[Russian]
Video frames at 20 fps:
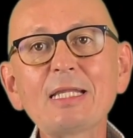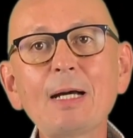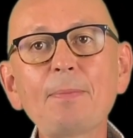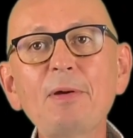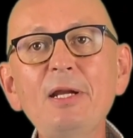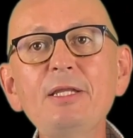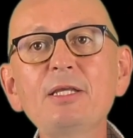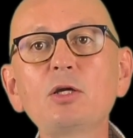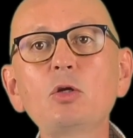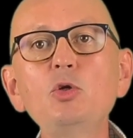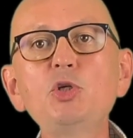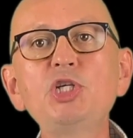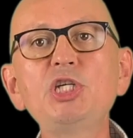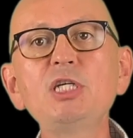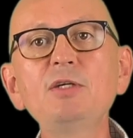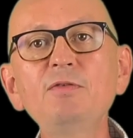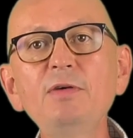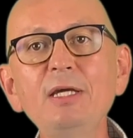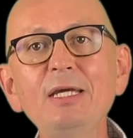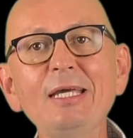определить
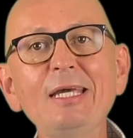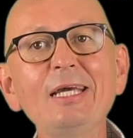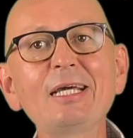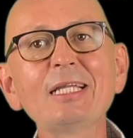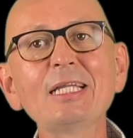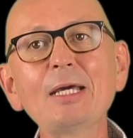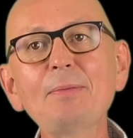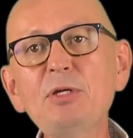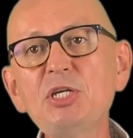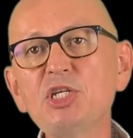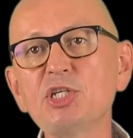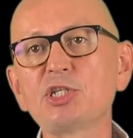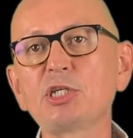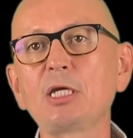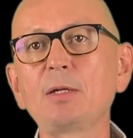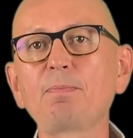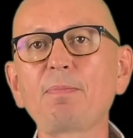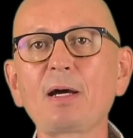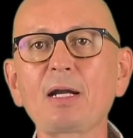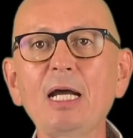ключевые экономические
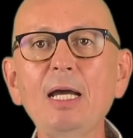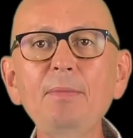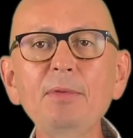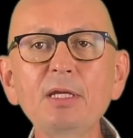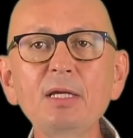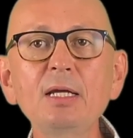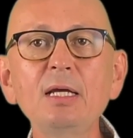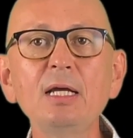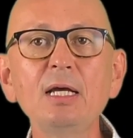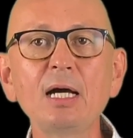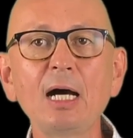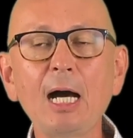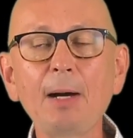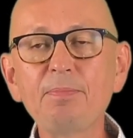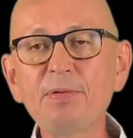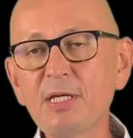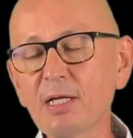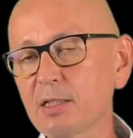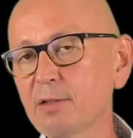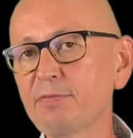параметры
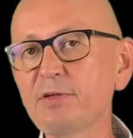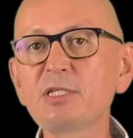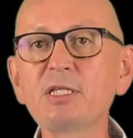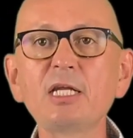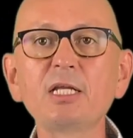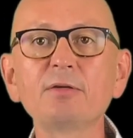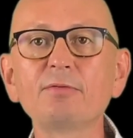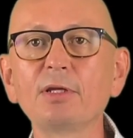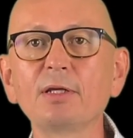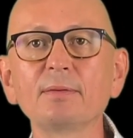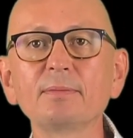объектов исследования.